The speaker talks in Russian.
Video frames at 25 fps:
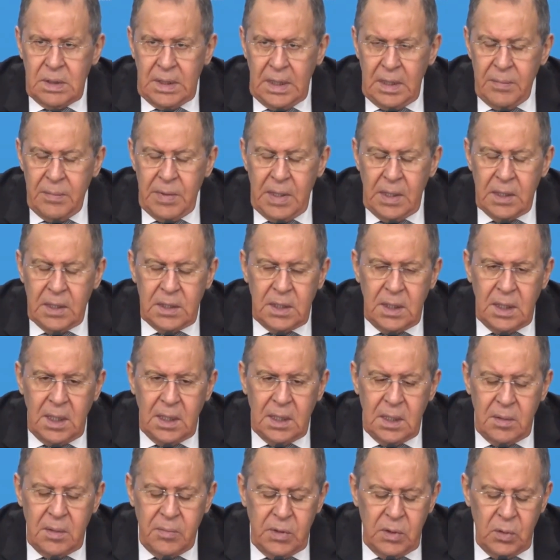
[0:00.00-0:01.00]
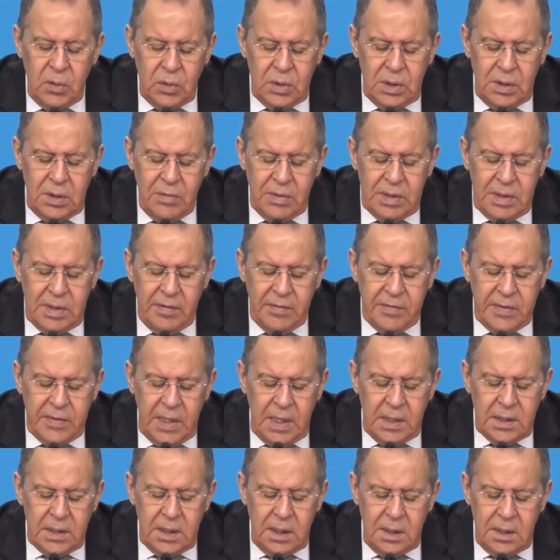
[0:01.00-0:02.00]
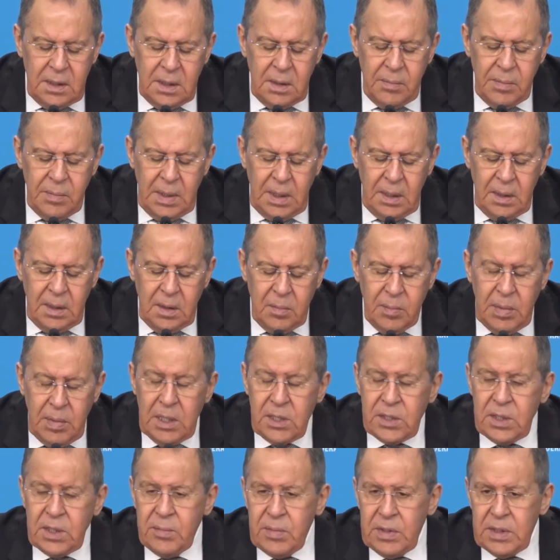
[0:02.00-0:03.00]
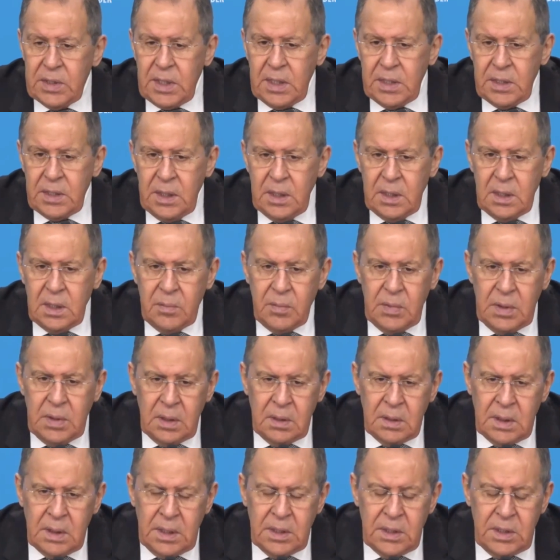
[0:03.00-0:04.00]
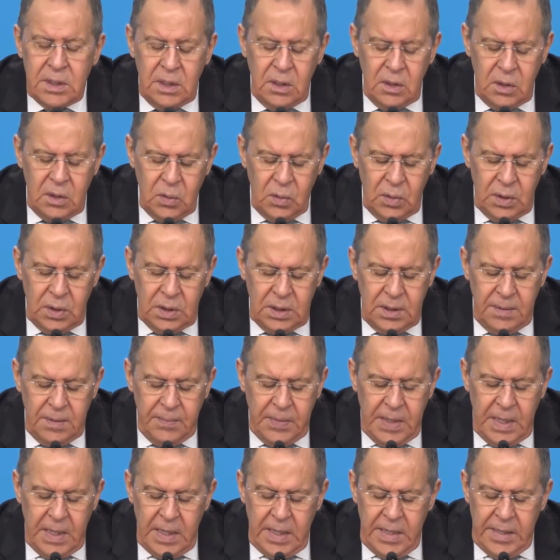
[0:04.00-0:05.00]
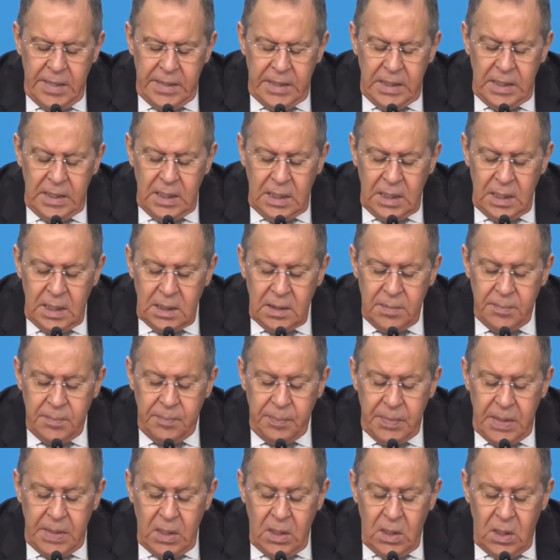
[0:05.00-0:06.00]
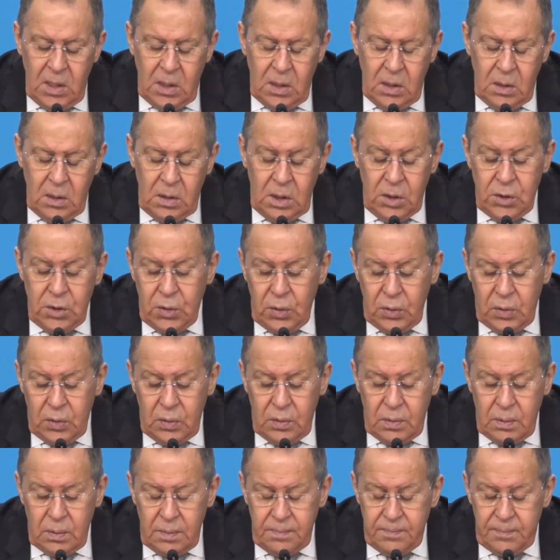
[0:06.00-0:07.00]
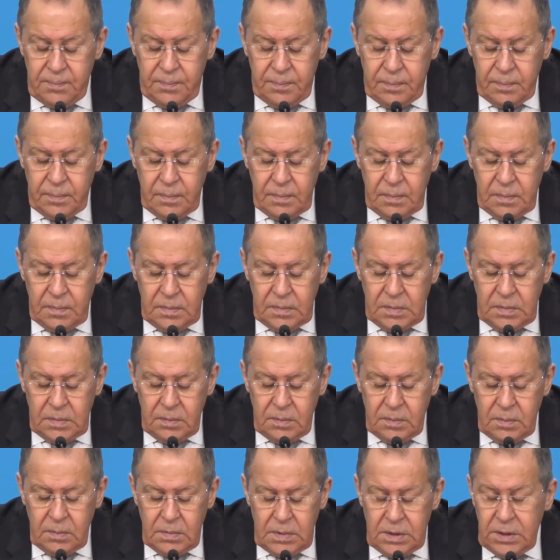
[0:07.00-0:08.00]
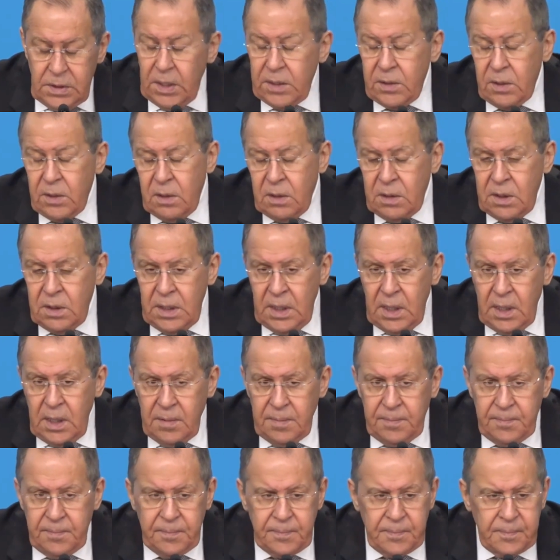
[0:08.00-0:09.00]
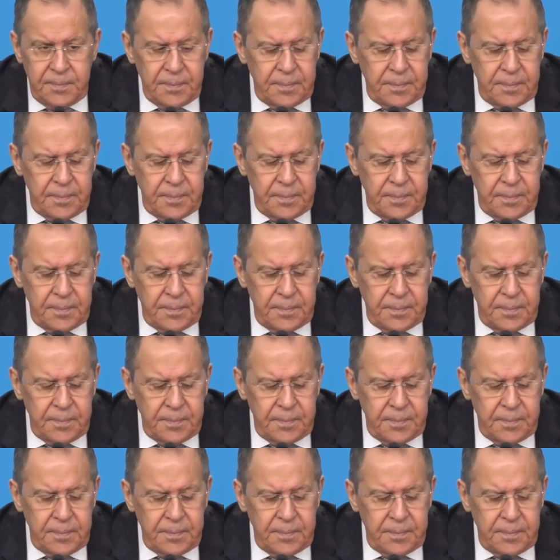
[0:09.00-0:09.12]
тремя странами Южного Кавказа и тремя их большими соседями – Россией, Турцией и Ираном. Насчет, кстати, идеи